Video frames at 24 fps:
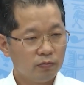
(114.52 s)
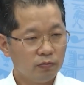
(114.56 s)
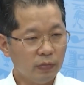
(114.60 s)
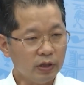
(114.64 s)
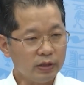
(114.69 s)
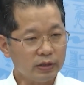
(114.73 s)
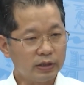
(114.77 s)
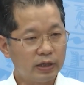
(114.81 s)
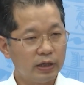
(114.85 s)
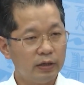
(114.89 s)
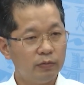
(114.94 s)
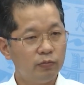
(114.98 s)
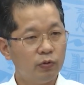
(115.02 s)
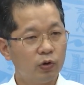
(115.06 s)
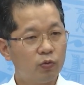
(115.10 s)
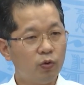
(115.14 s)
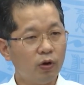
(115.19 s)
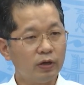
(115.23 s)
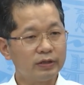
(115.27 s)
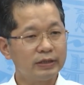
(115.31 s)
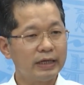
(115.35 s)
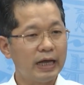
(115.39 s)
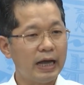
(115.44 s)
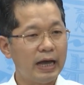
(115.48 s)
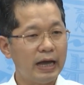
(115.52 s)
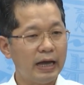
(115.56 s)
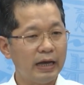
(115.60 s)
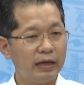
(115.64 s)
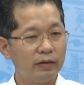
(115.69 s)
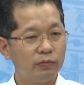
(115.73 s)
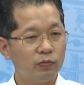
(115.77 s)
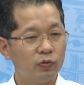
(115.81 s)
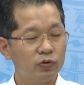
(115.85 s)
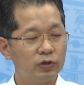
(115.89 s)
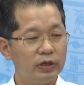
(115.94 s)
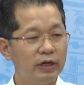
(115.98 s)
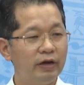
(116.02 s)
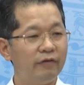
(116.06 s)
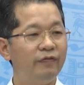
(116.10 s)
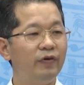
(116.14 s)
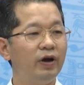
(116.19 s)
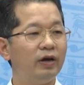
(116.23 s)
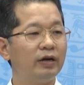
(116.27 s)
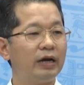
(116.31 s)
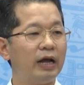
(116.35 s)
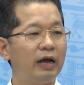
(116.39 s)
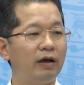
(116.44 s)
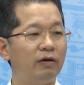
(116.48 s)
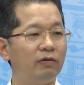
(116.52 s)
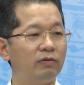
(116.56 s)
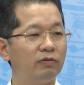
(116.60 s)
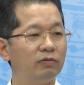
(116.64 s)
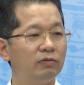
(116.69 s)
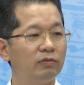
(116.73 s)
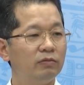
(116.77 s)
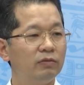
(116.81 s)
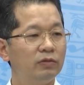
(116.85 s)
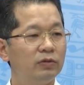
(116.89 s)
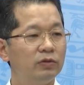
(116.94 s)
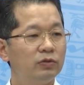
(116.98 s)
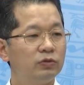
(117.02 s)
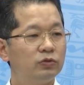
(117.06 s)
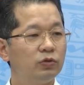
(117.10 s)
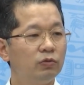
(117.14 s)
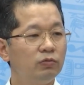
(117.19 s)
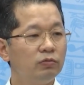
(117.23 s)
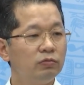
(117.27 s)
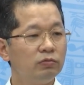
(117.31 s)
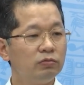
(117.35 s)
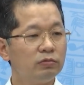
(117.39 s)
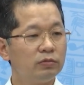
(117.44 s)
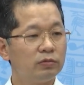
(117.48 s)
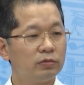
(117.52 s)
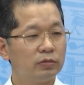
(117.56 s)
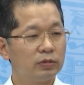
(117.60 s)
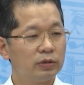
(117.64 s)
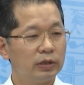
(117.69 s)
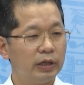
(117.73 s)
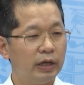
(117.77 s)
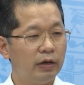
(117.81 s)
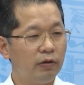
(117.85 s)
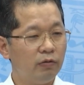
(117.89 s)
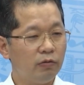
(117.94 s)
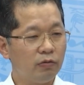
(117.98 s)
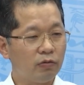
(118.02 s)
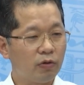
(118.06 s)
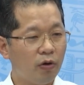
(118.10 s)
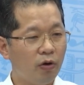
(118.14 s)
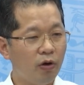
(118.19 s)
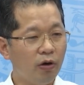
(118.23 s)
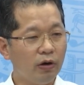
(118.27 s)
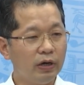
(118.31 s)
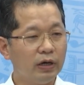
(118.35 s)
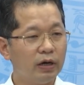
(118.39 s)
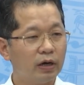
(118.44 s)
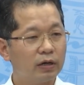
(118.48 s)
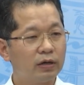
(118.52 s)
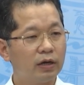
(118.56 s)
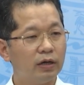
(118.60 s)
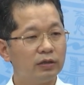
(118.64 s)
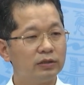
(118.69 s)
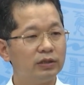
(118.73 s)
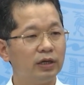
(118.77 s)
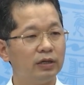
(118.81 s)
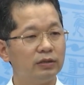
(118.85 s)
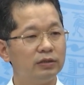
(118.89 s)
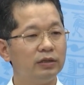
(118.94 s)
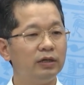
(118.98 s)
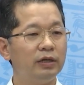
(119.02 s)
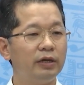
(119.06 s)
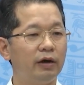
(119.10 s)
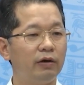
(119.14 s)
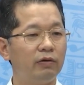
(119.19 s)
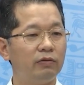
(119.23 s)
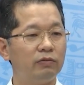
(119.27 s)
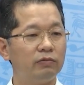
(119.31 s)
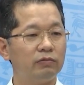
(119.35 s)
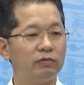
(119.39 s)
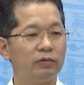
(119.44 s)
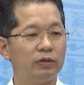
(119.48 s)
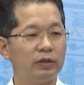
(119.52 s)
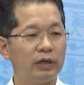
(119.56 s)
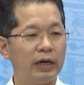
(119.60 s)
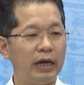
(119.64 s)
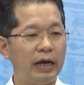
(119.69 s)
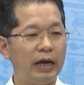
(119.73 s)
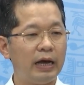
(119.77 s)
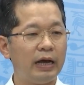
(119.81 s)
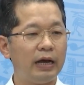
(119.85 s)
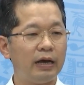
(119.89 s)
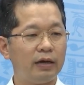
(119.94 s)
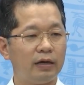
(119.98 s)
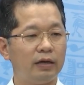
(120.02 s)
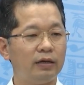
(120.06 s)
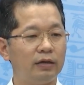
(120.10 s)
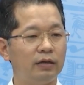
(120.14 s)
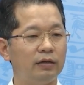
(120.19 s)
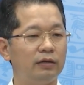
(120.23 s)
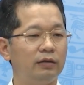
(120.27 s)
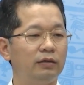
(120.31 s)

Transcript: bất kỳ một quốc gia hay một địa phương nào chúng nếu có được cơ sở dữ liệu là